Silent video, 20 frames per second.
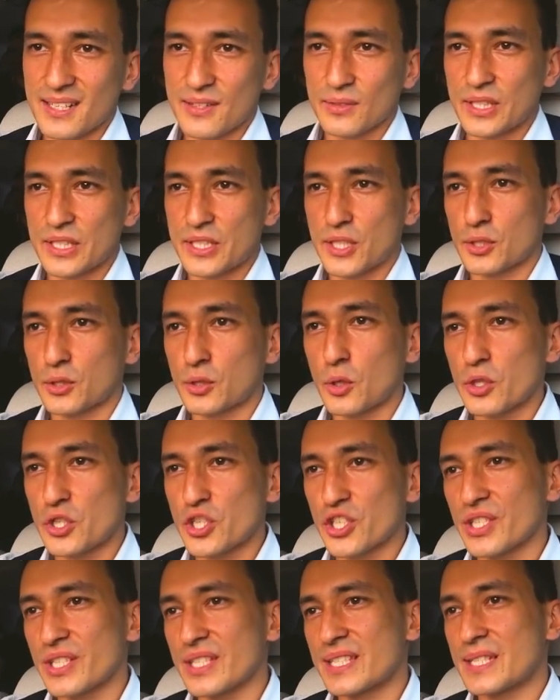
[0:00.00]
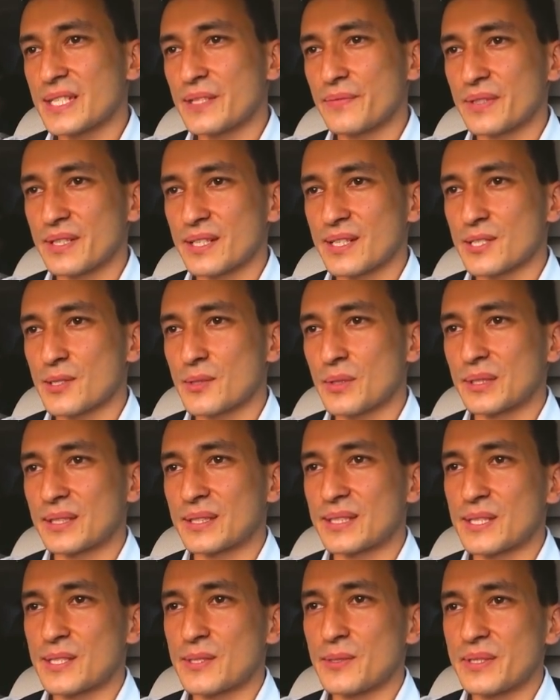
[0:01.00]
вот эти точные цифры разгона
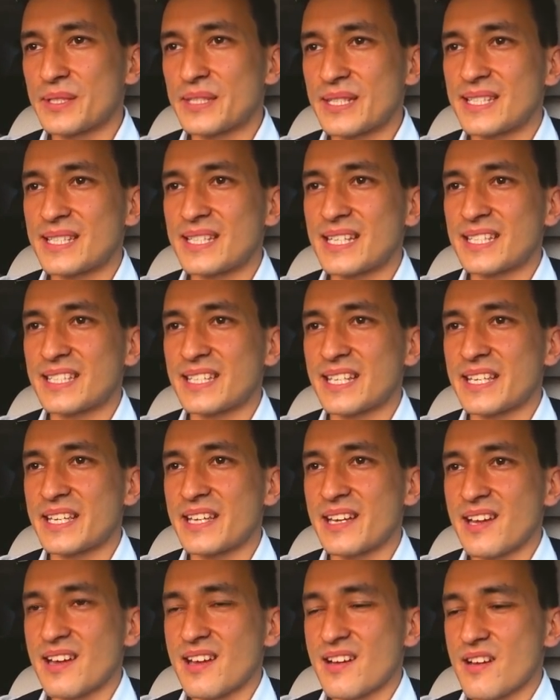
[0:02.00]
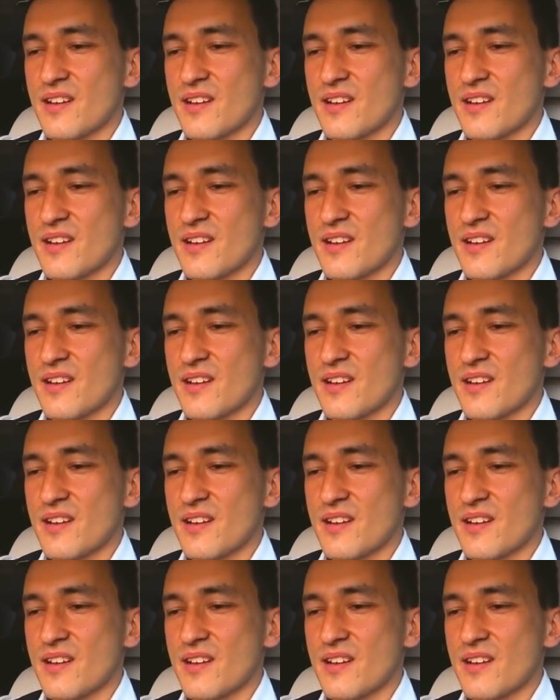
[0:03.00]
до сотни, здесь они